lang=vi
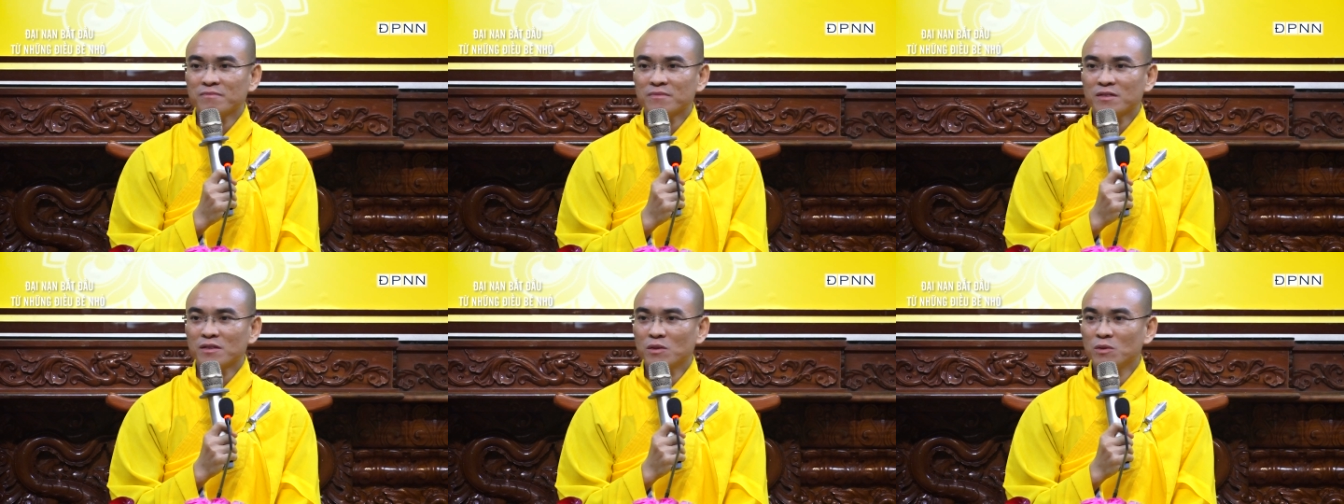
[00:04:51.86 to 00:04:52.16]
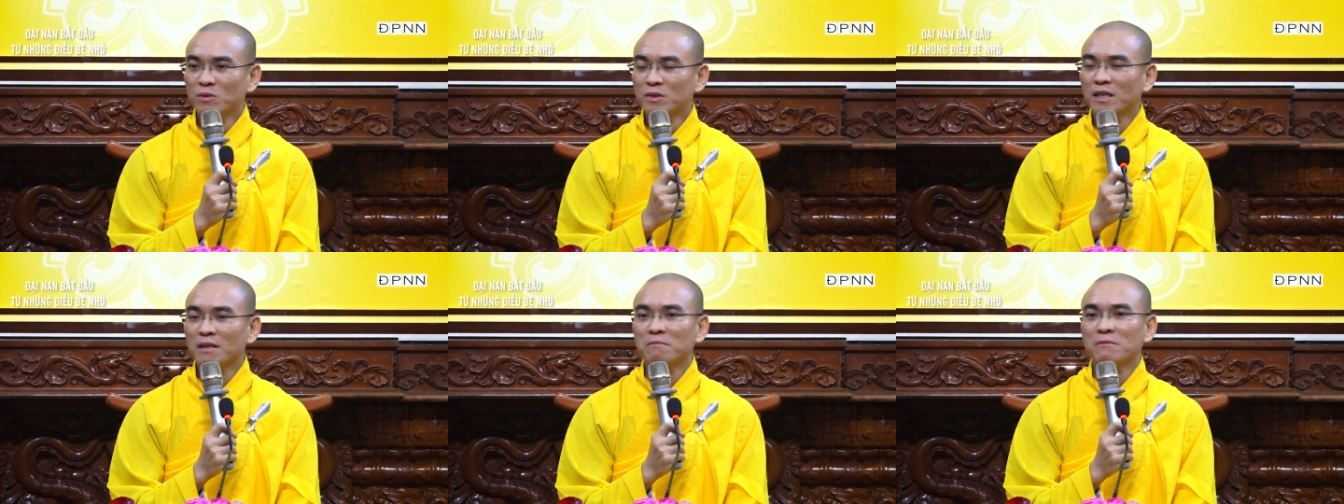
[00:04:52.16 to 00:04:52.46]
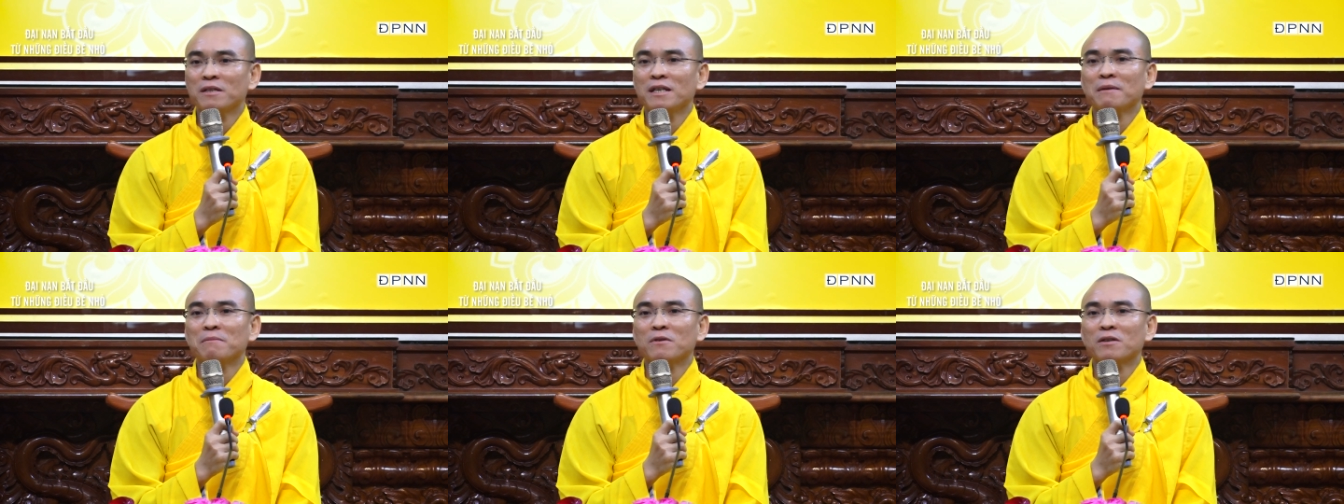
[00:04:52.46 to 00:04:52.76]
Luôn xếp
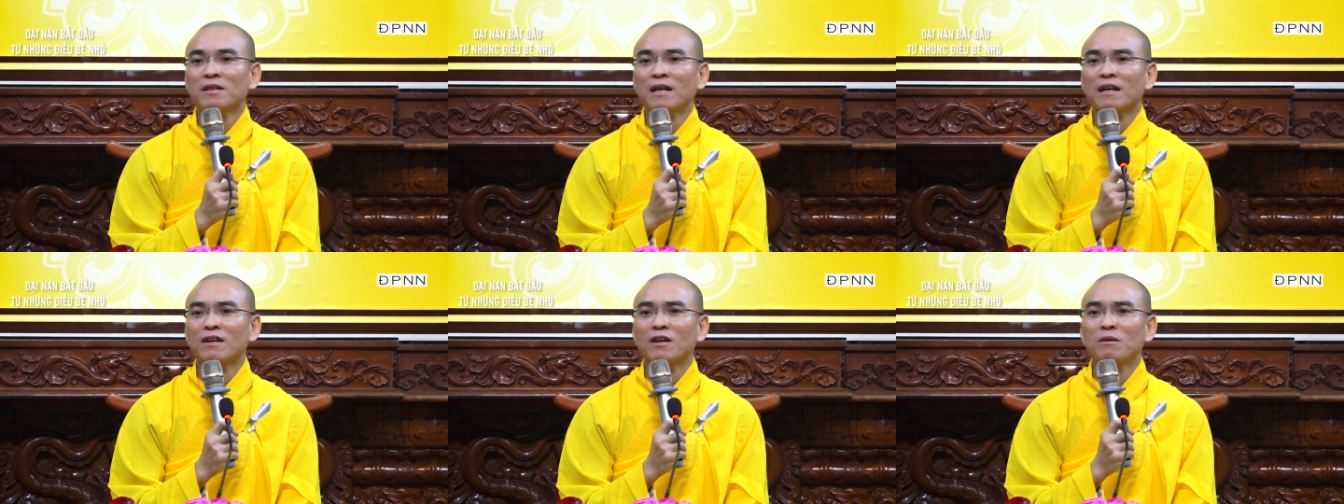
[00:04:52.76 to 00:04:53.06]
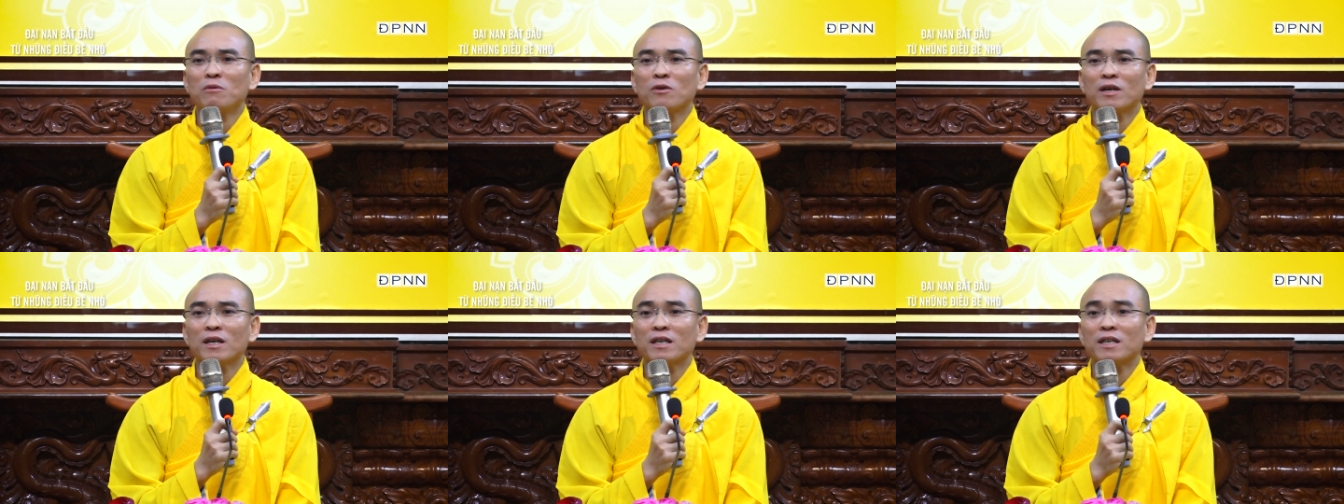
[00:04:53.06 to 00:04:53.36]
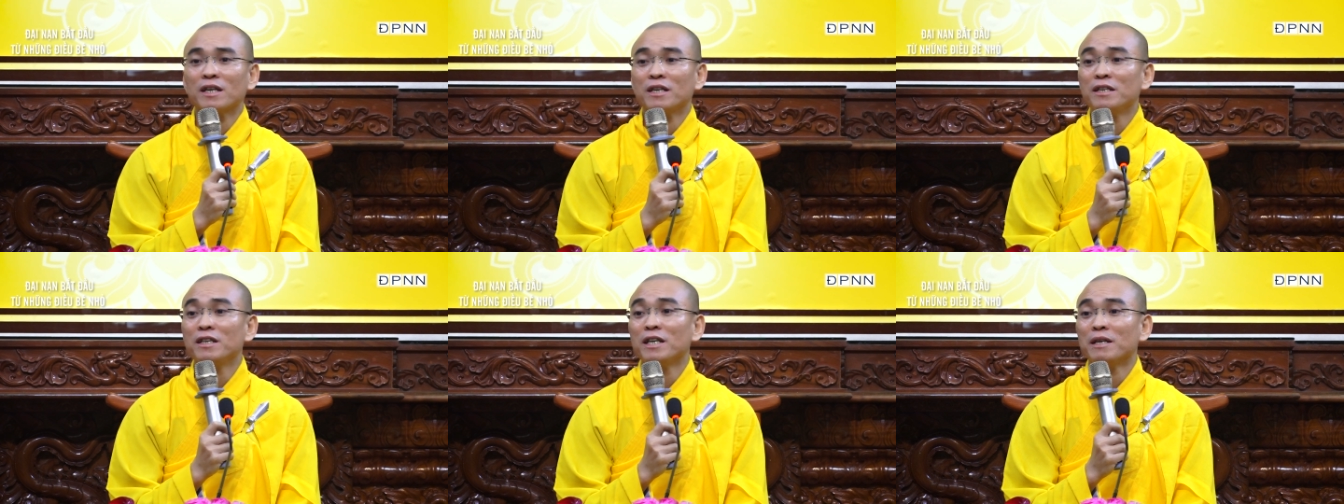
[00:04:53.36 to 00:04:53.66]
đôi dép nó thẳng. Có một cái
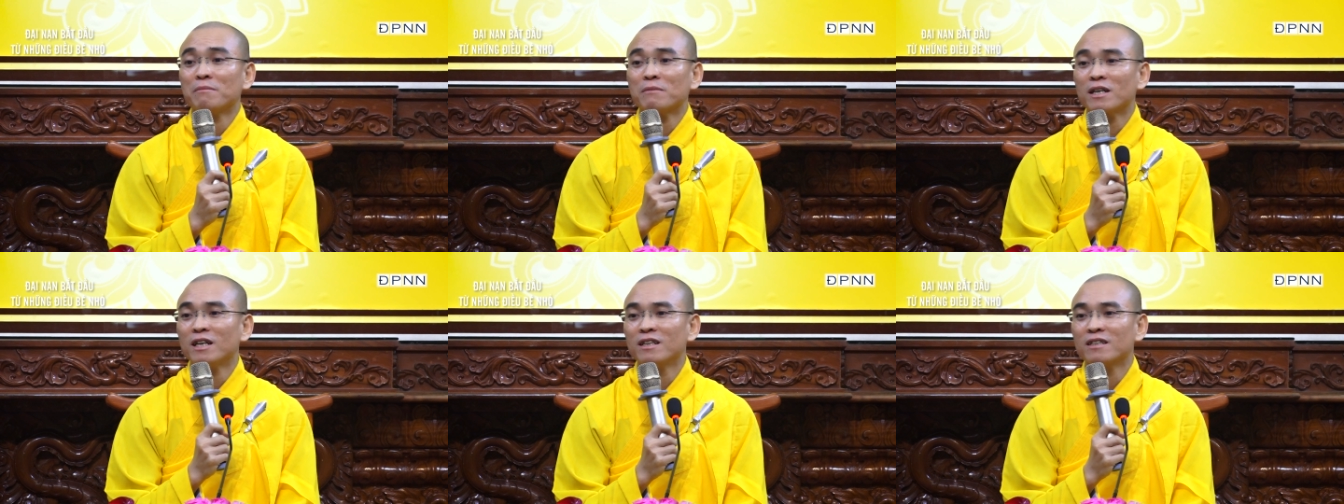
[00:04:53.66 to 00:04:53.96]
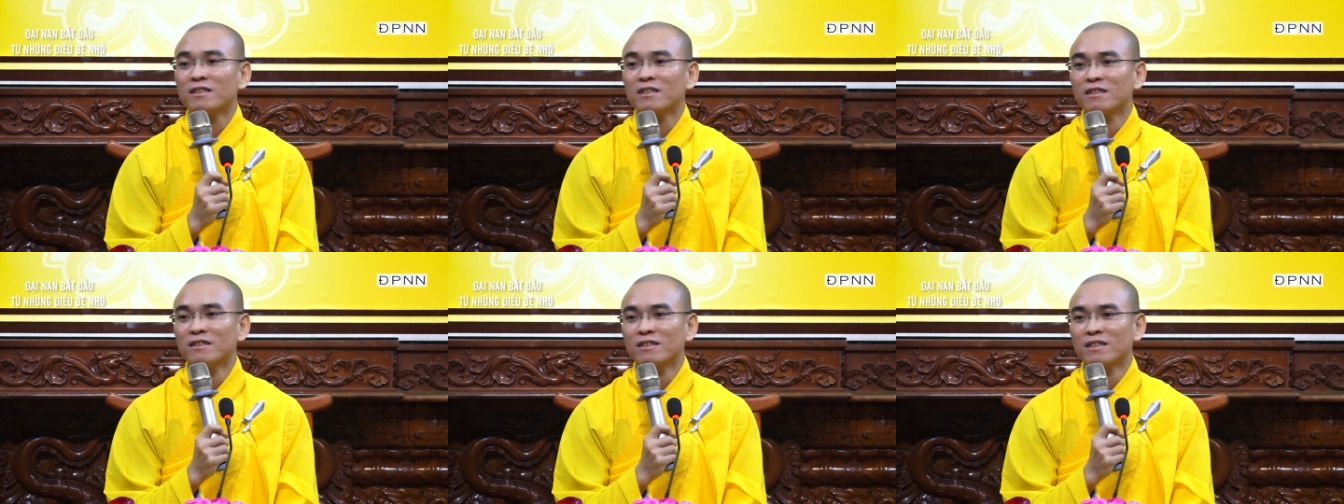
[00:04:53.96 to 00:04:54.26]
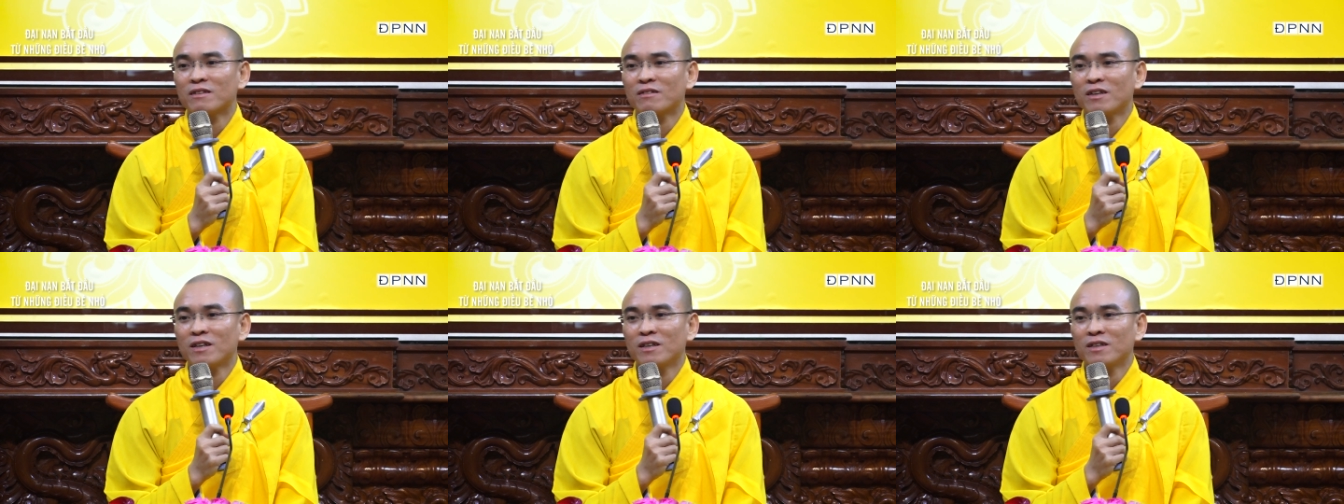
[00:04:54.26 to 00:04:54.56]
kỷ niệm, cái ấn tượng
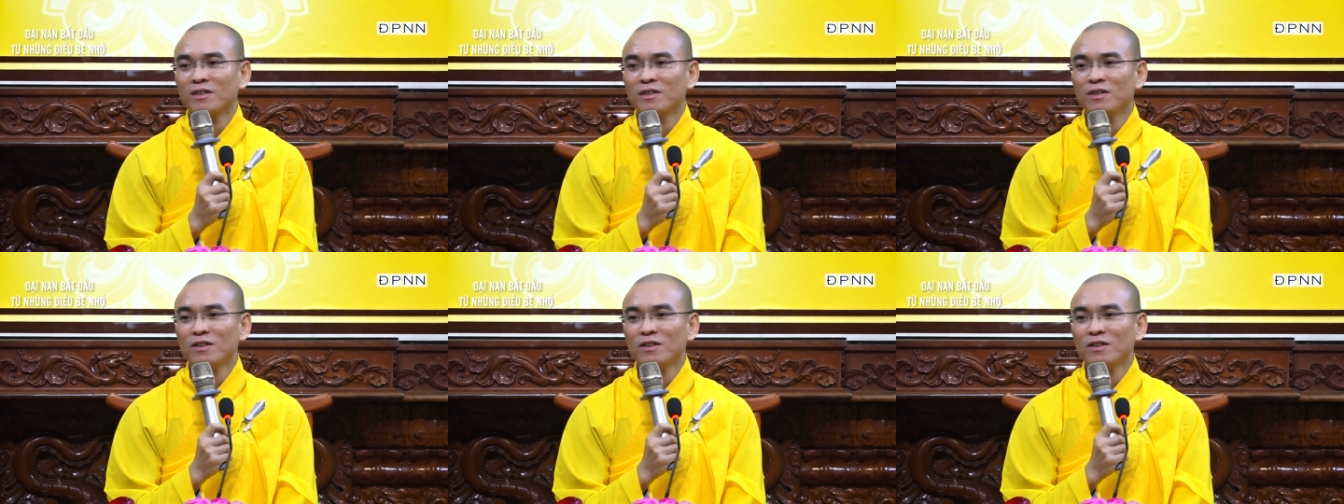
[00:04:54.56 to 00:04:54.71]
nào đó.